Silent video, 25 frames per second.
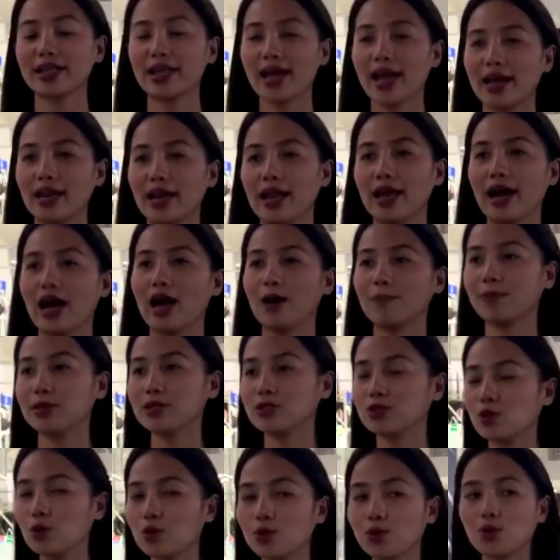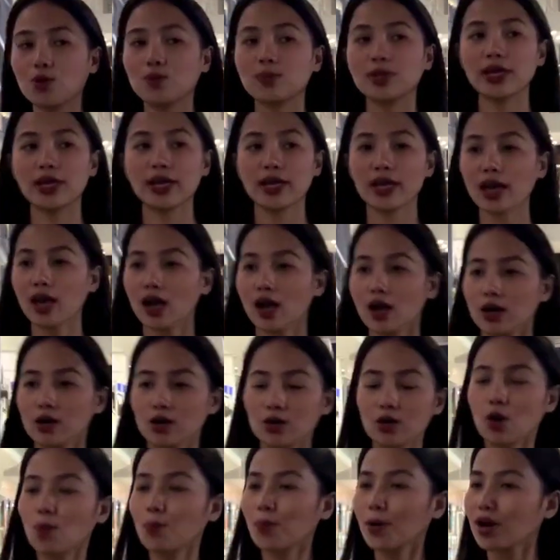นาดใหญ่เลยค่ะเป็นโชว์รูมที่
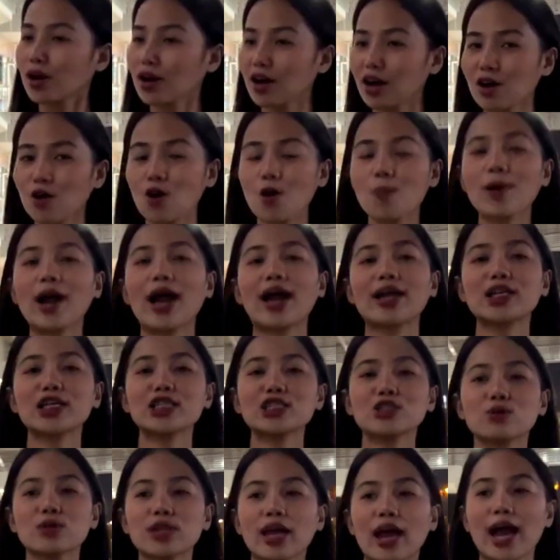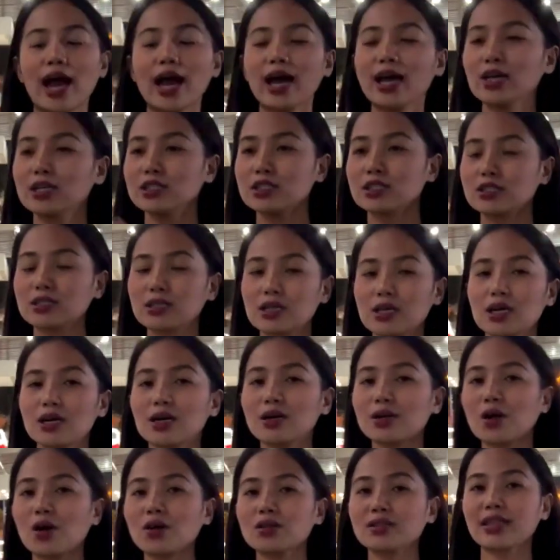ครบเครื่องครบคันที่สุดนะคะซื้อ
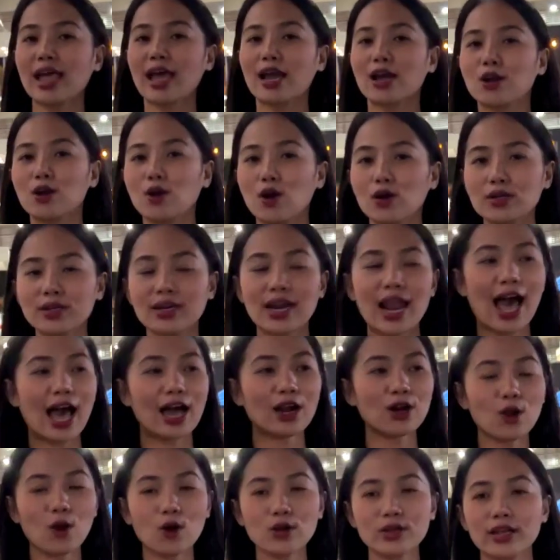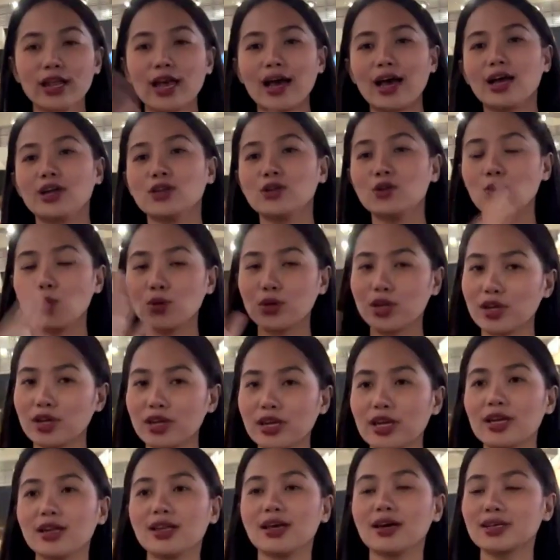รถแต่งรถล้างรถนะคะอยู่
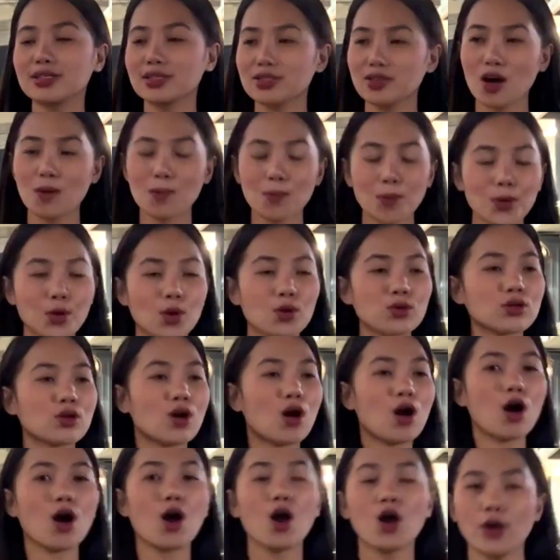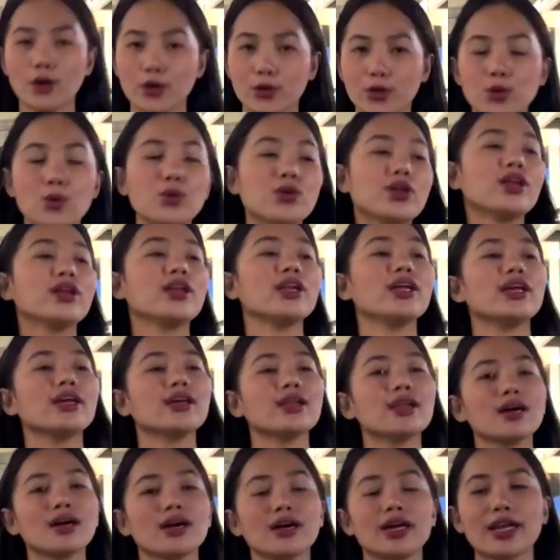ที่นี่เลยซ่อมรถก็อยู่ที่
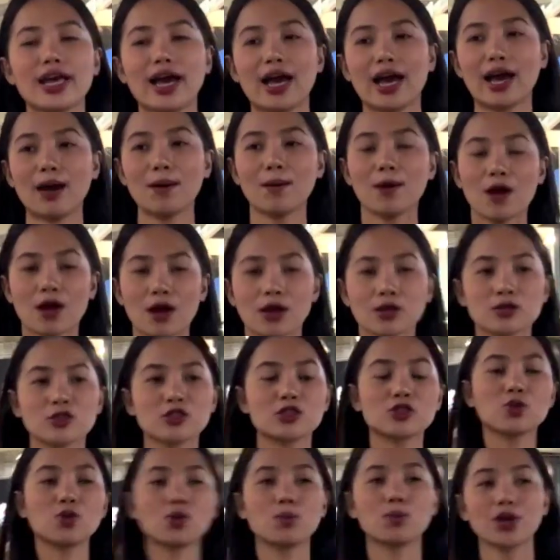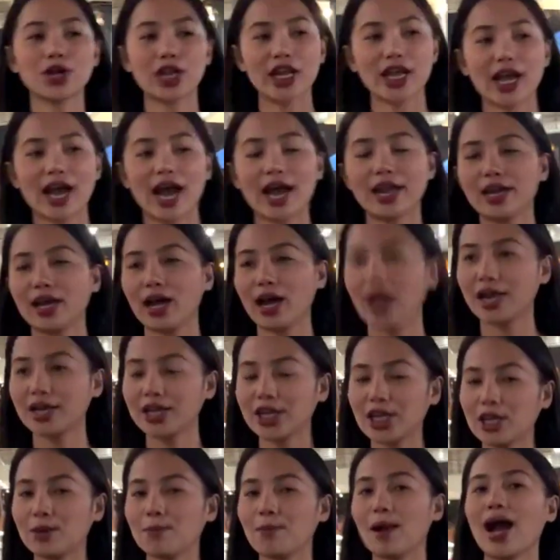นี่เลยนะคะศูนย์บริการนะคะ
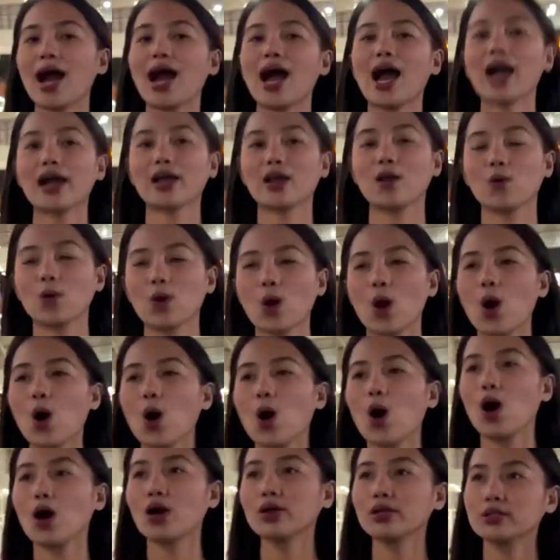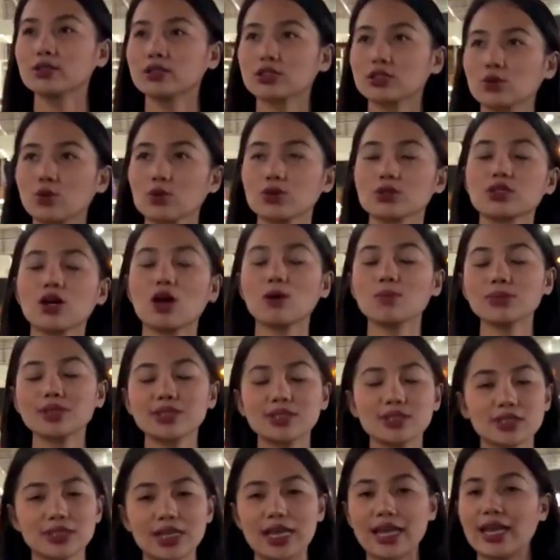ดีมากแล้วก็ศูนย์ซ่อม
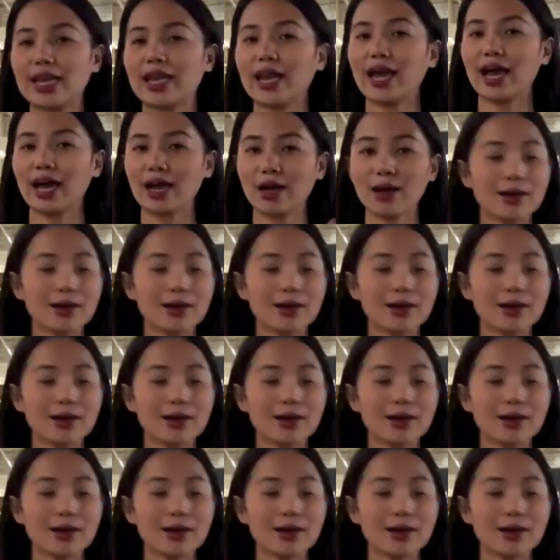สีนะ